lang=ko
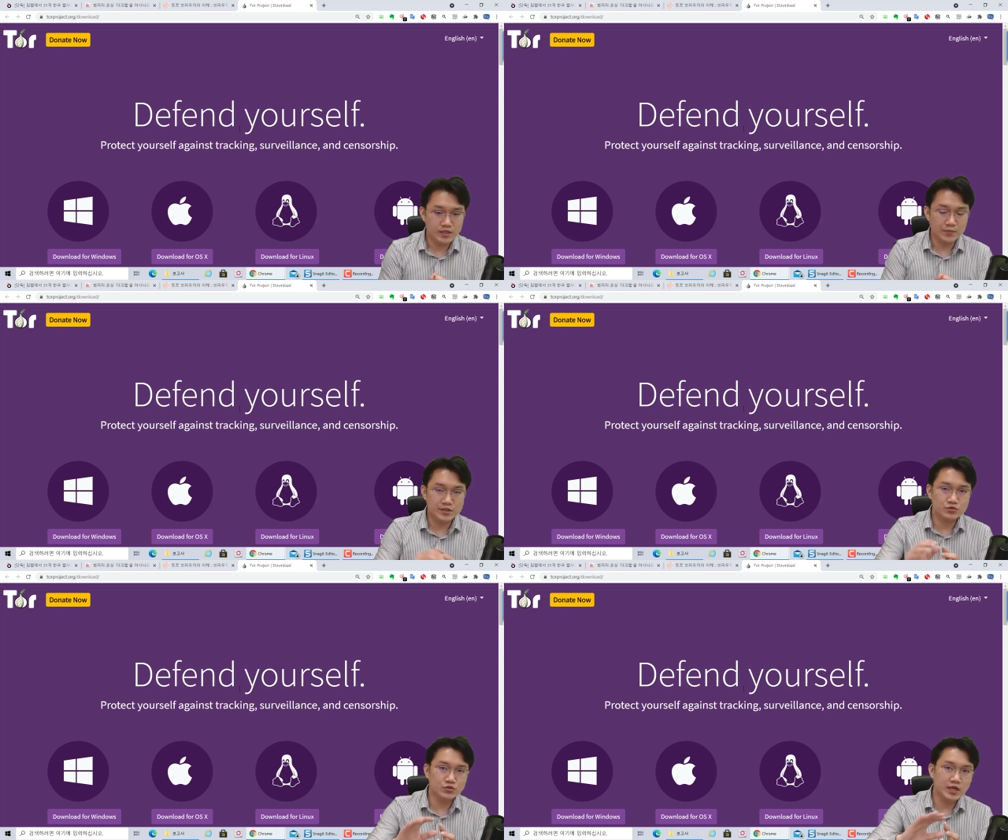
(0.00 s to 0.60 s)

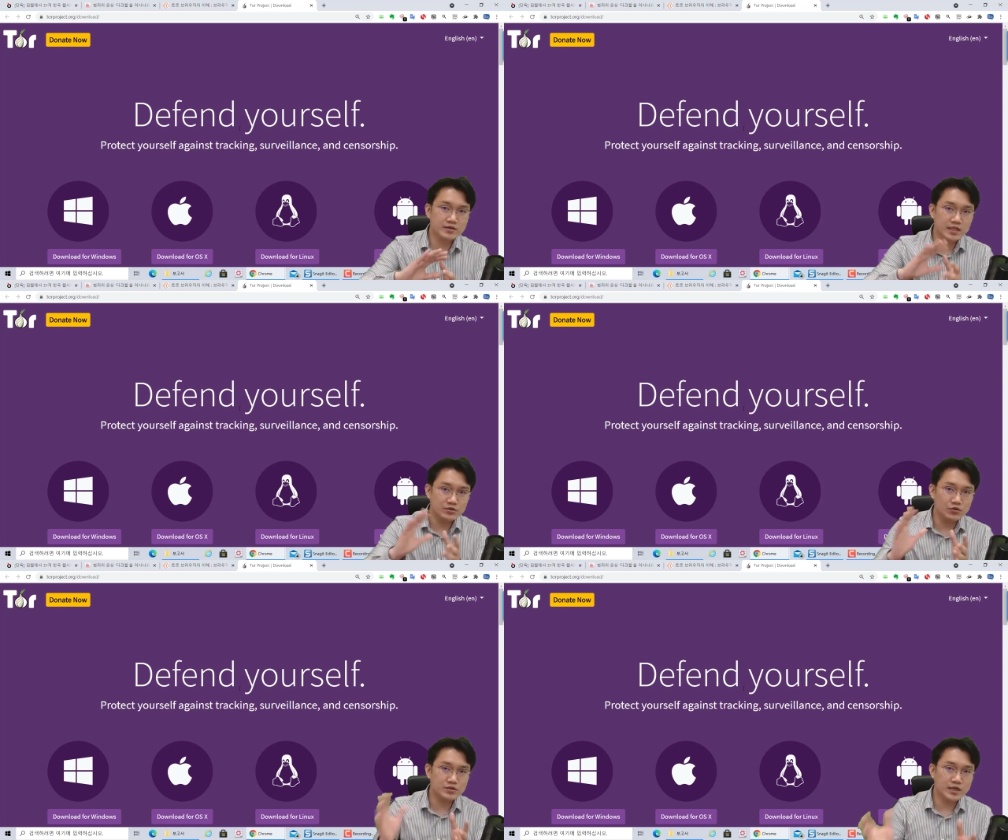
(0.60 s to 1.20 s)
한마디로 또 다른
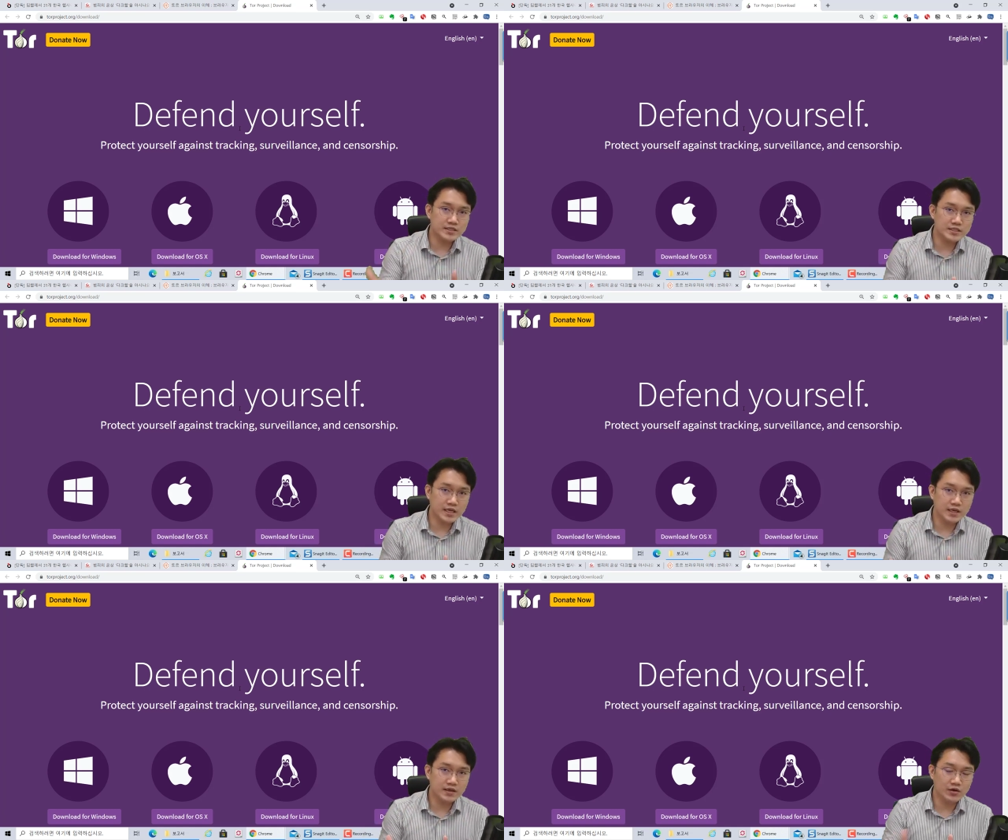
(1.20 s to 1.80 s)
네트워크가
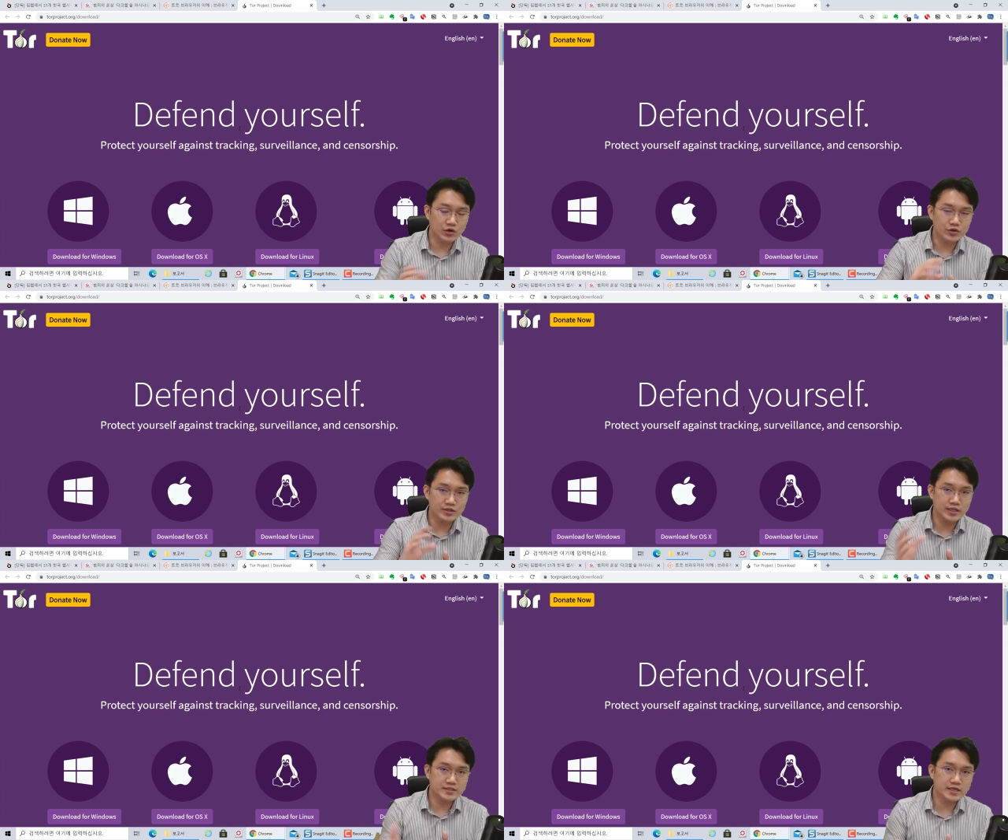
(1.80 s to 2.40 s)
이제
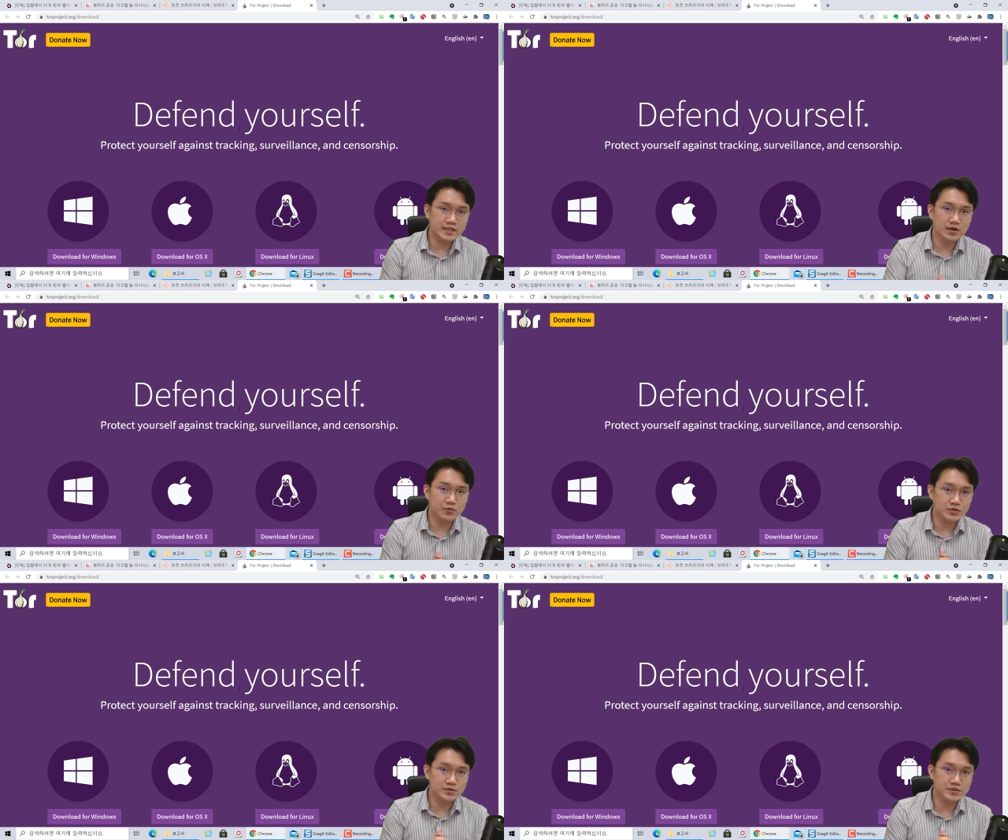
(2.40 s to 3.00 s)
연결된
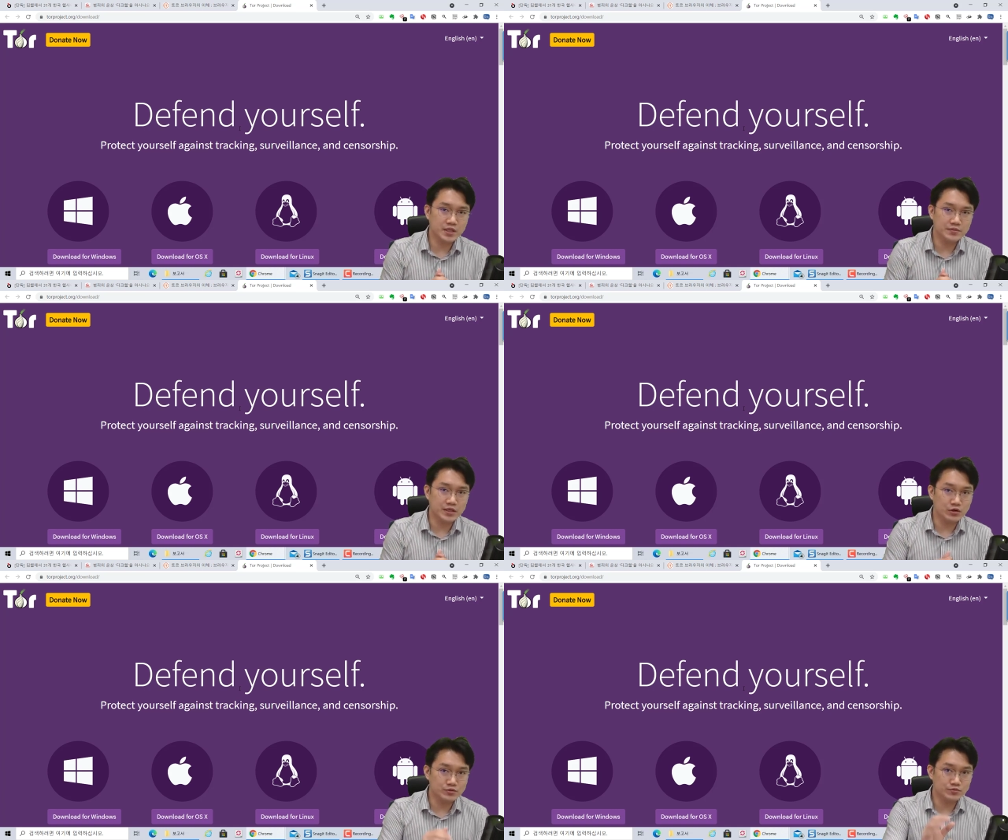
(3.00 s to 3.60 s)
상태라고 보시면
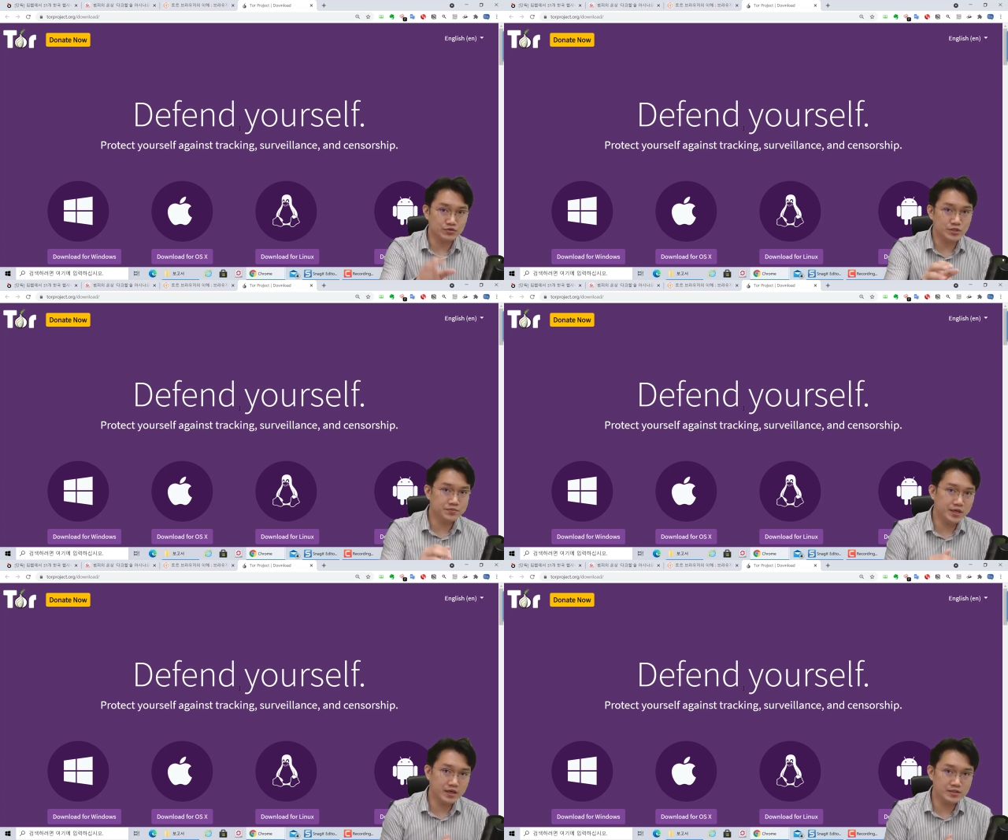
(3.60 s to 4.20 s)
됩니다 여러분들
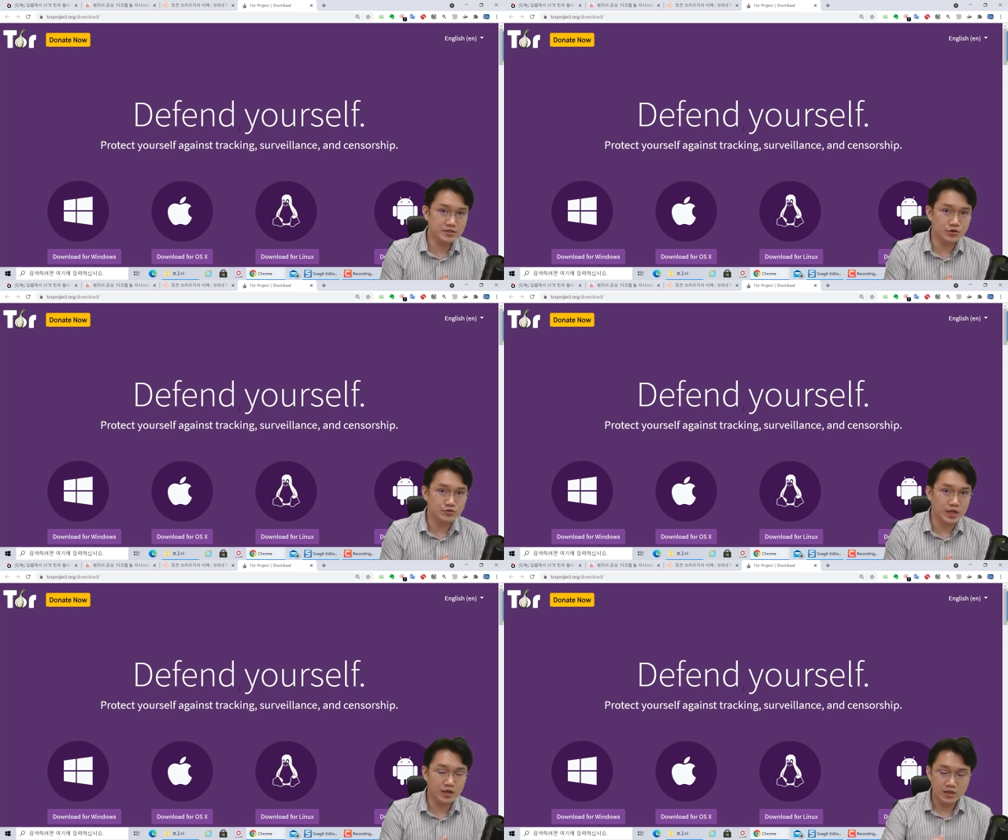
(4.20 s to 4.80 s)
VPN 같은
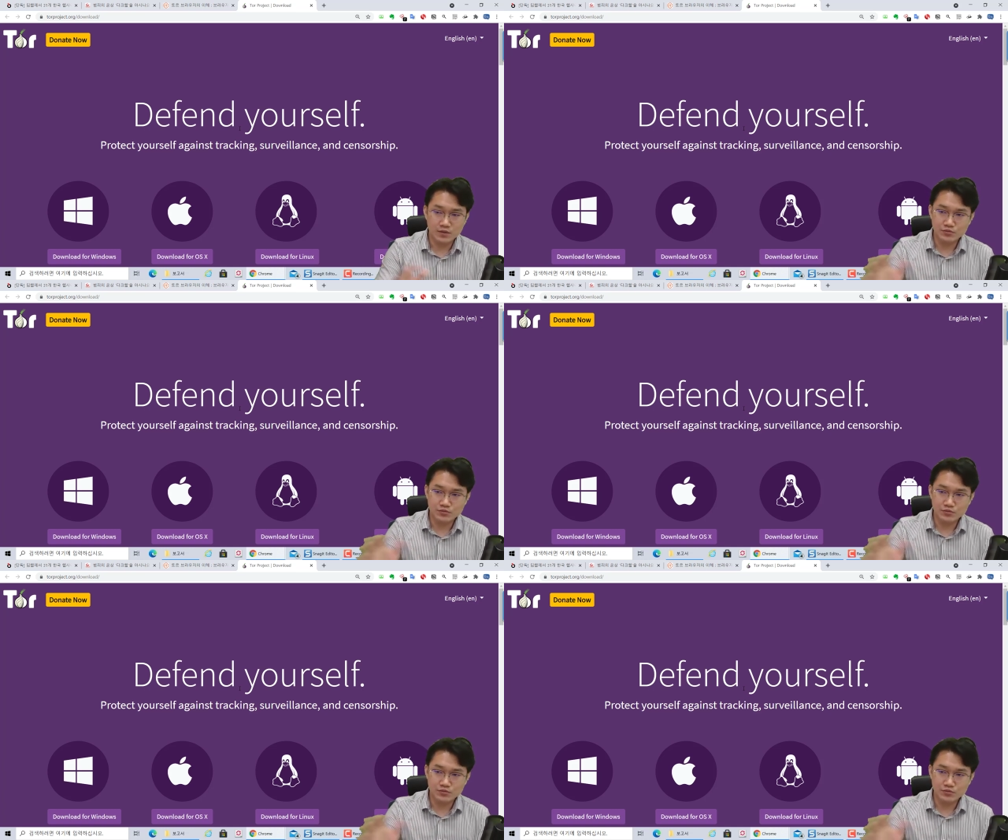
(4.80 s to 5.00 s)
경우나